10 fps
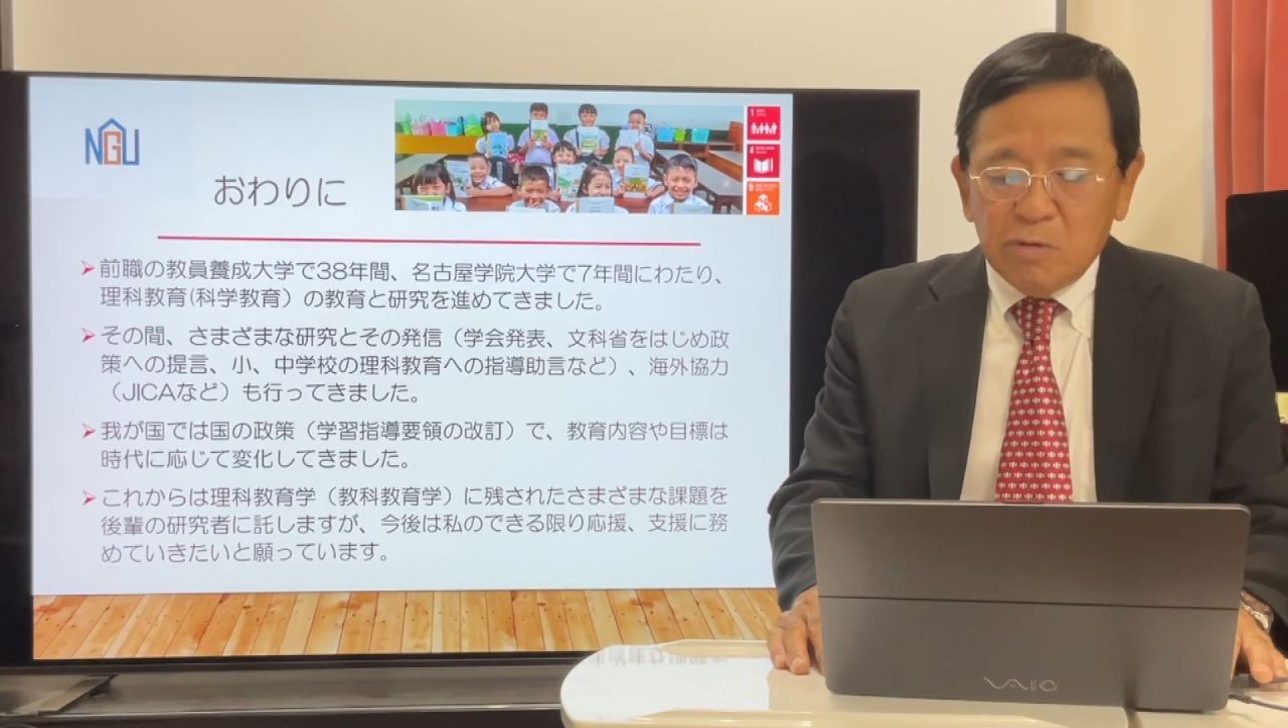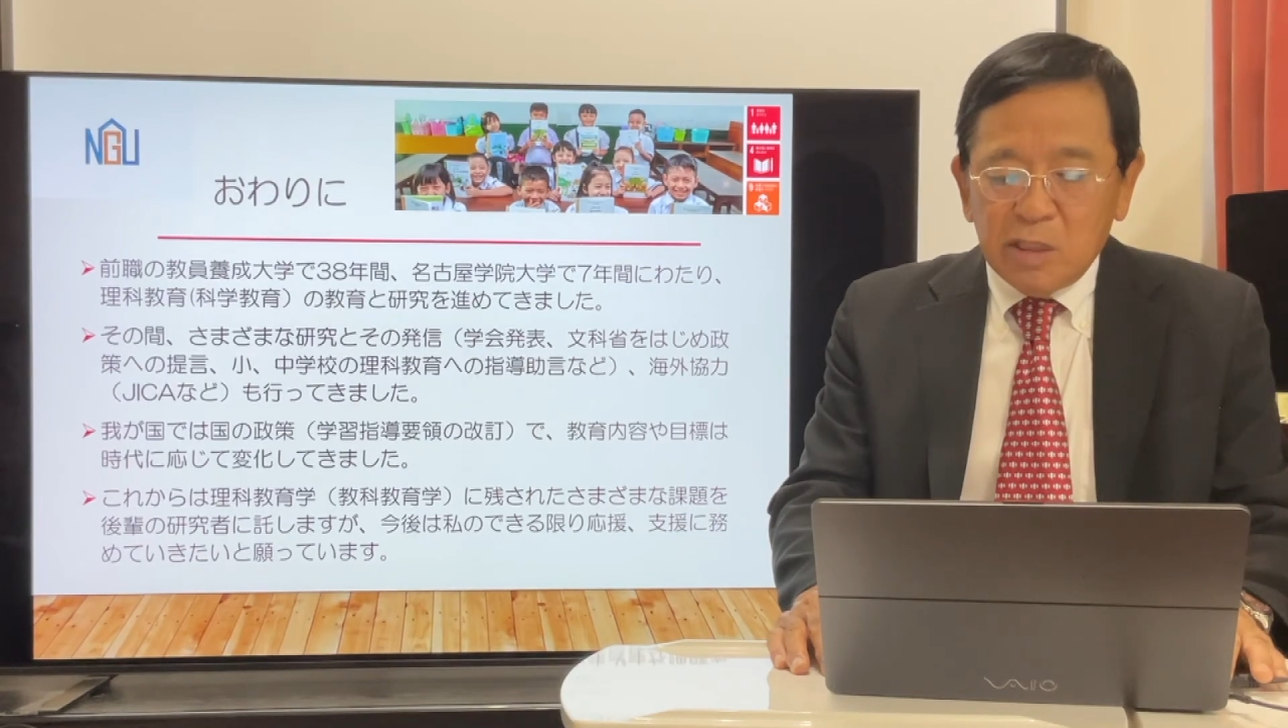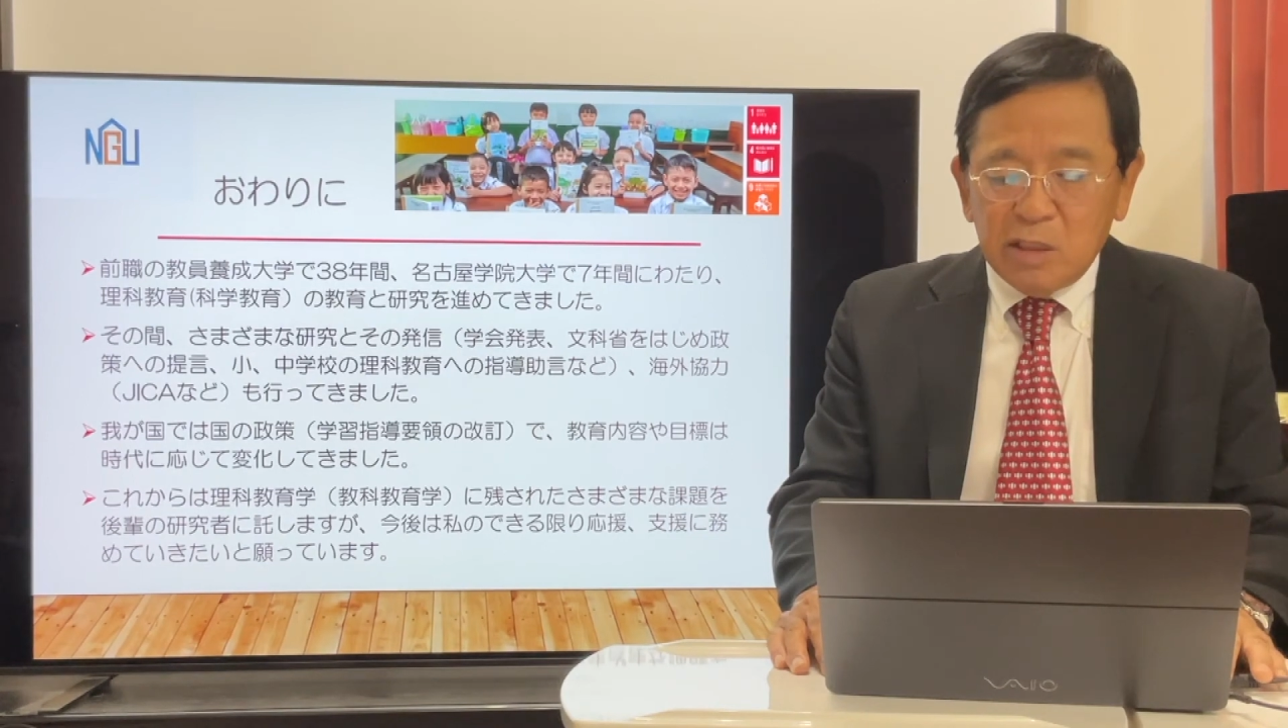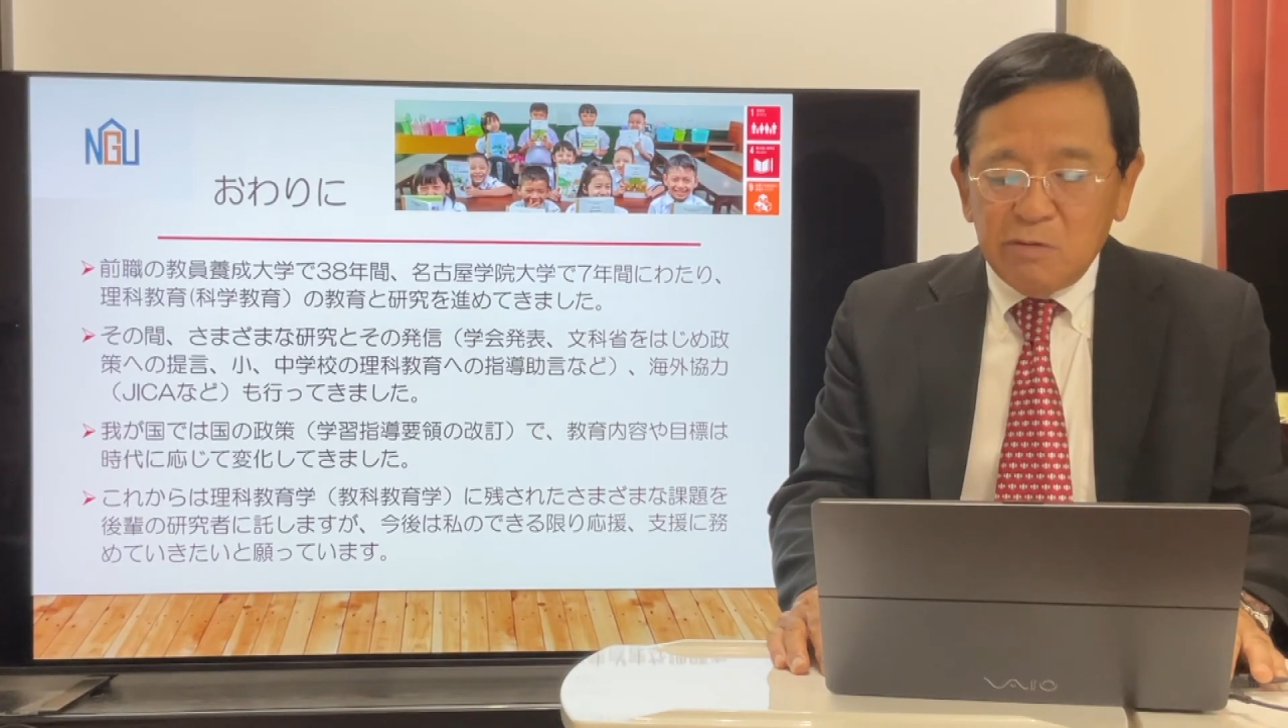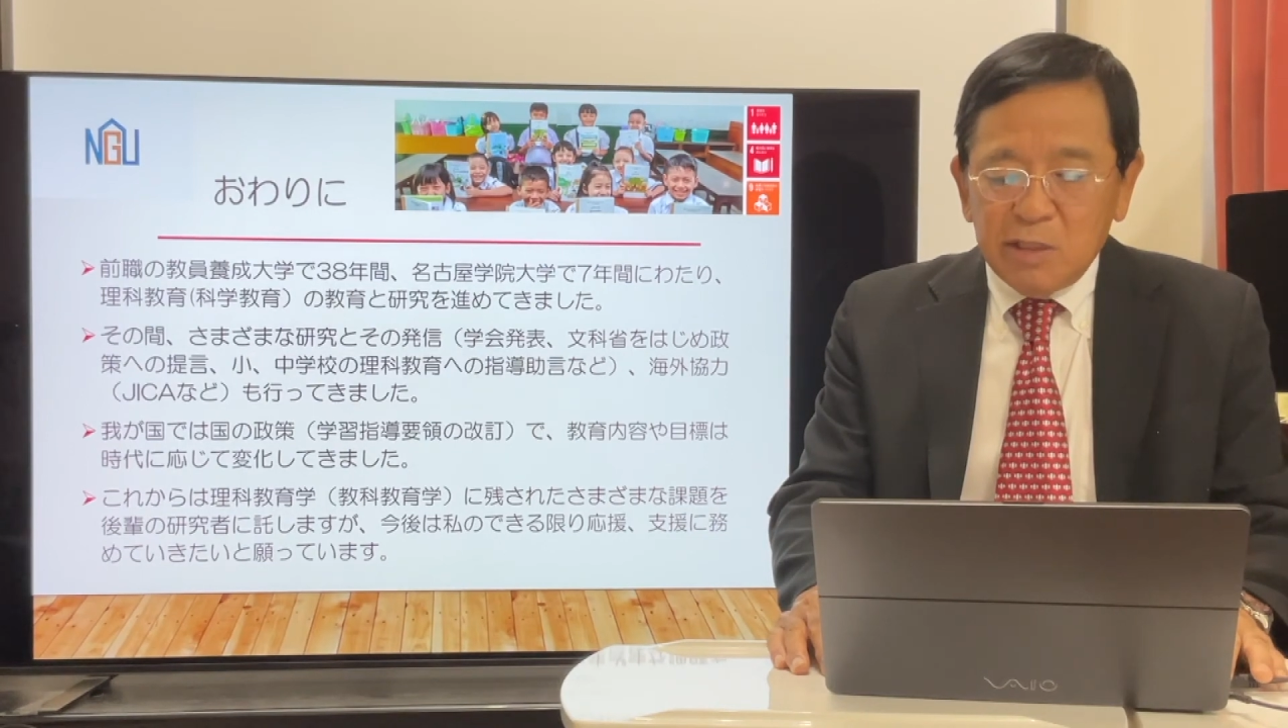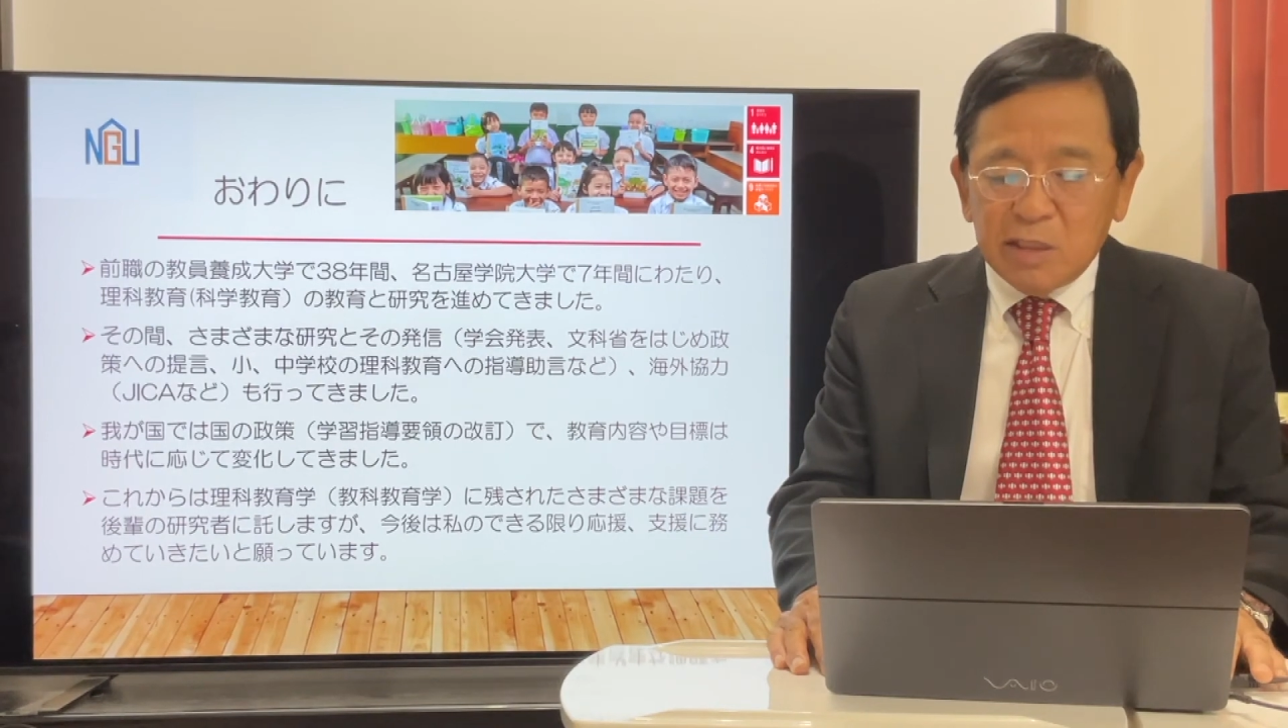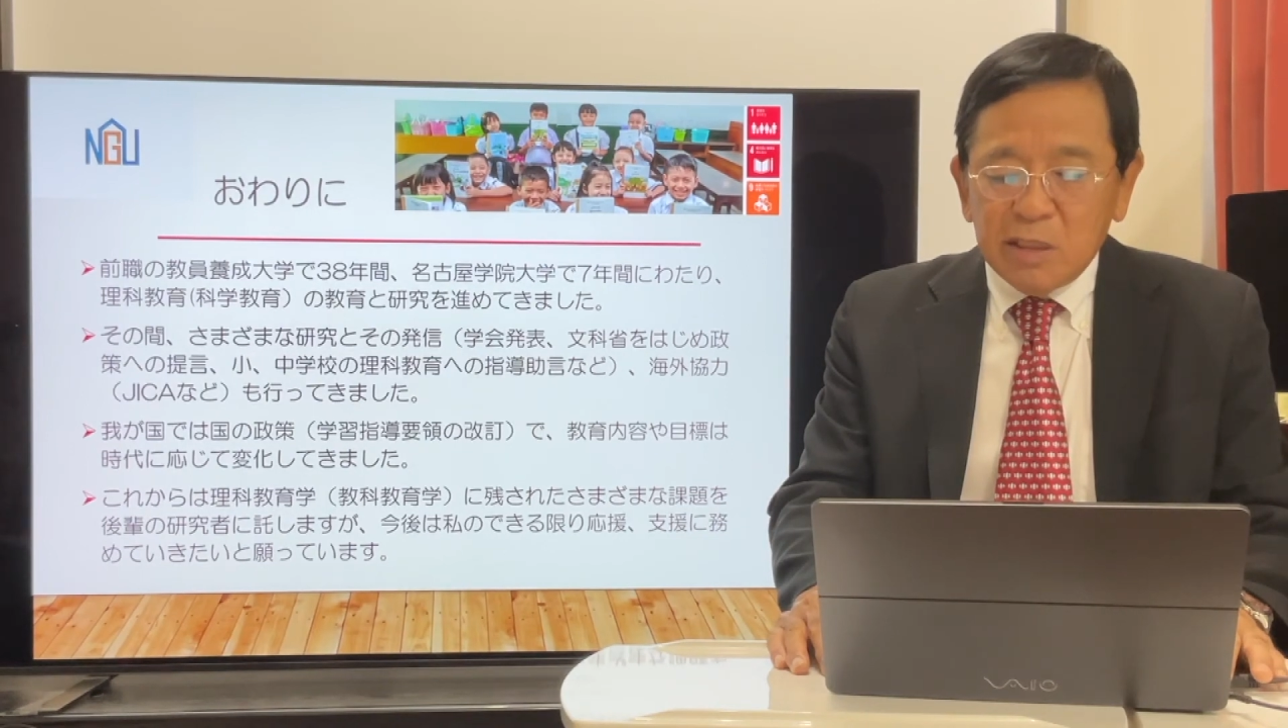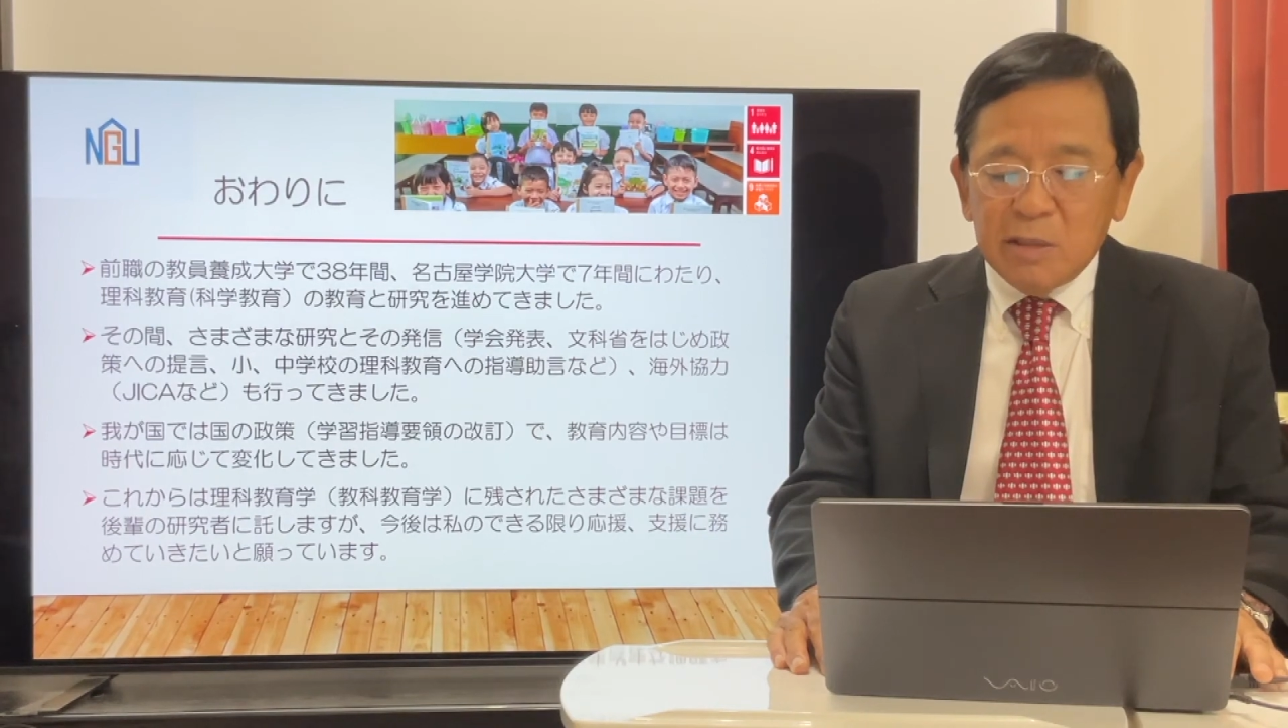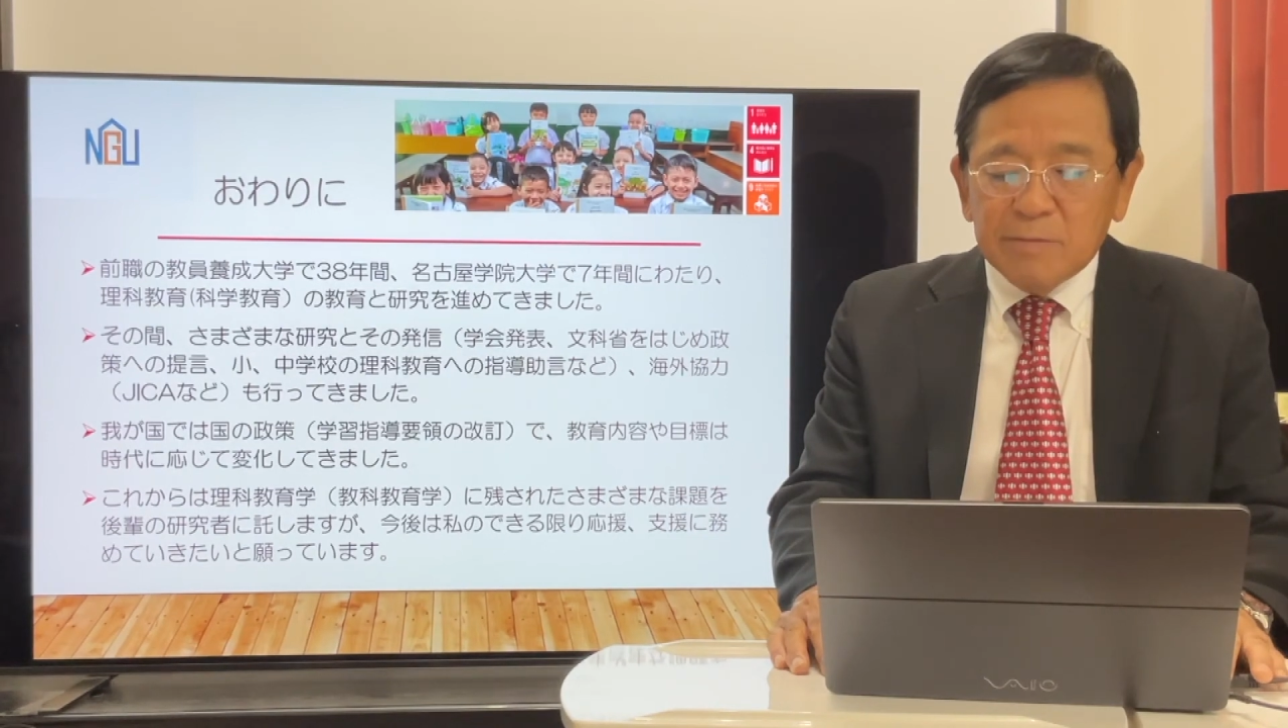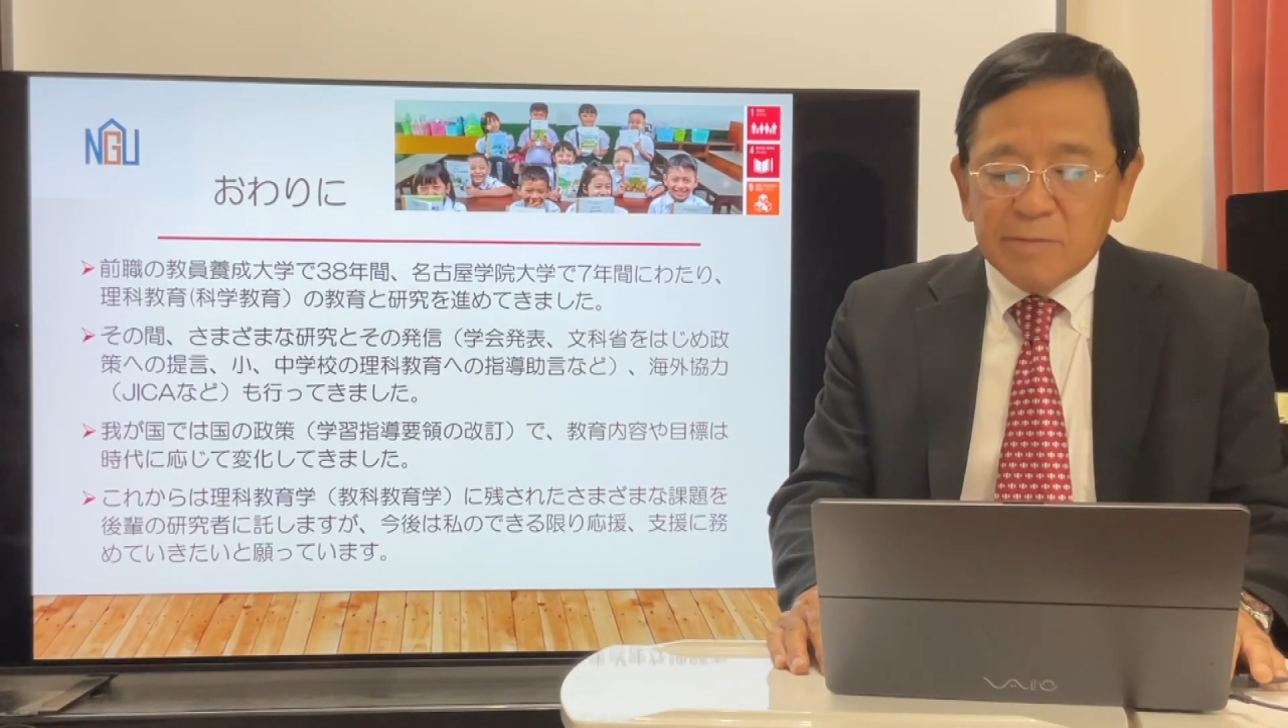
私はです